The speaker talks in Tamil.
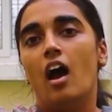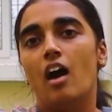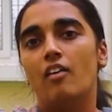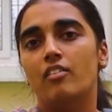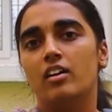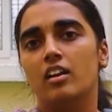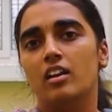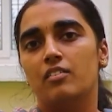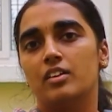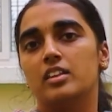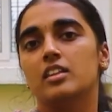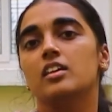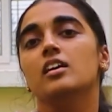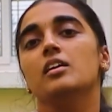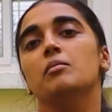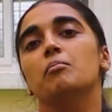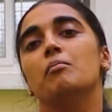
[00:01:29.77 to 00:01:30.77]
அவங்கள
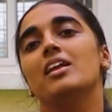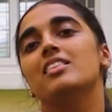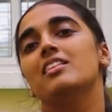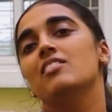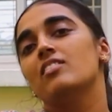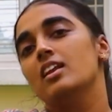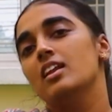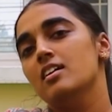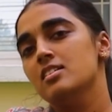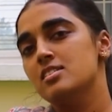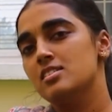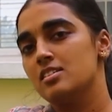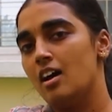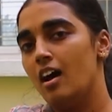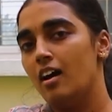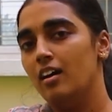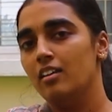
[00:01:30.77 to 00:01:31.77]
வந்து மற்றவங்களையே
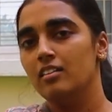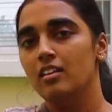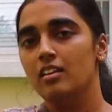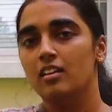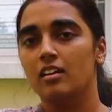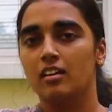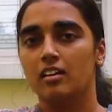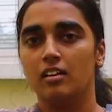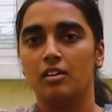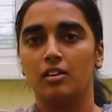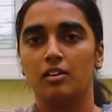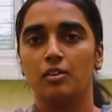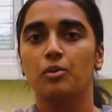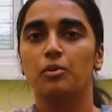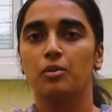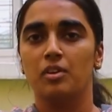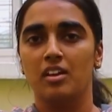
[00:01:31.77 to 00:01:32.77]
சார்ந்து
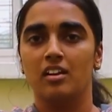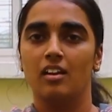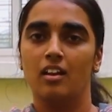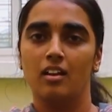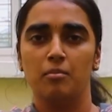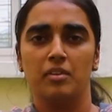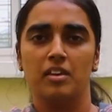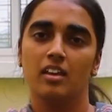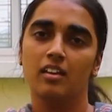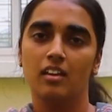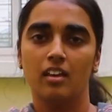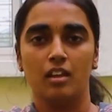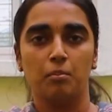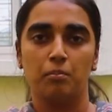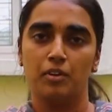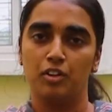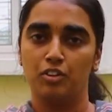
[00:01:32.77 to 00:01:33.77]
கூடிய நிலைமையை
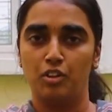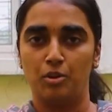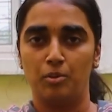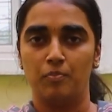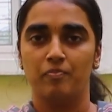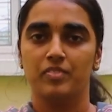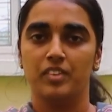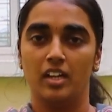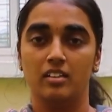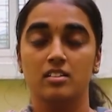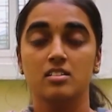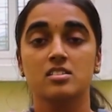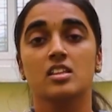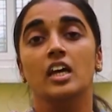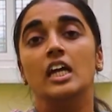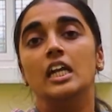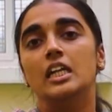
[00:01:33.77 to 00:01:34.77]
ஏற்படுத்திடும் தட்
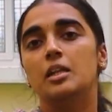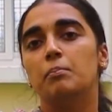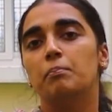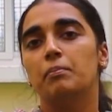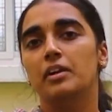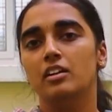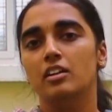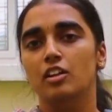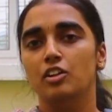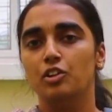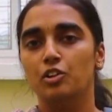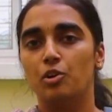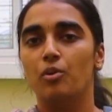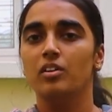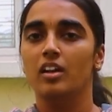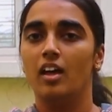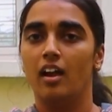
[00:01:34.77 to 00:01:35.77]
இஸ் டிபெண்ட்
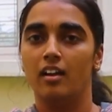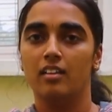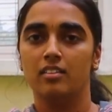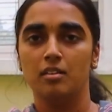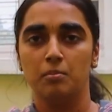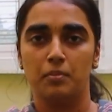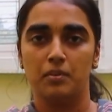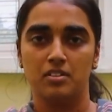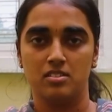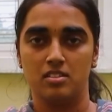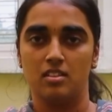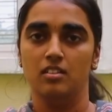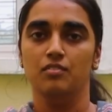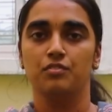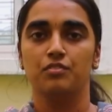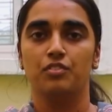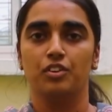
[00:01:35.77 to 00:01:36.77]
ஆன் அனதர்
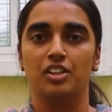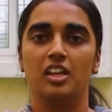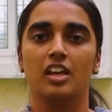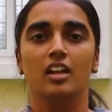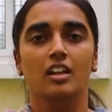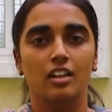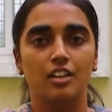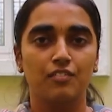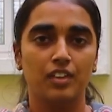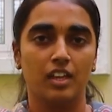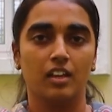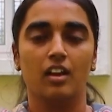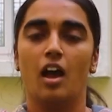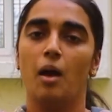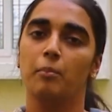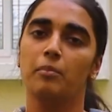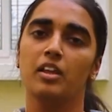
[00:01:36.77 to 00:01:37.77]
பர்சன் ஃபார் தயர் லிவிங்
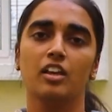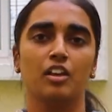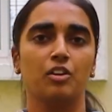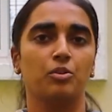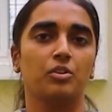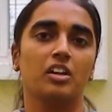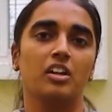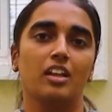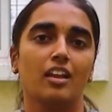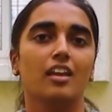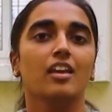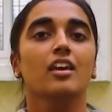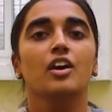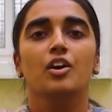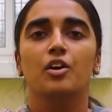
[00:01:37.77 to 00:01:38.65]
அப்படிங்கிற ஒரு நிலை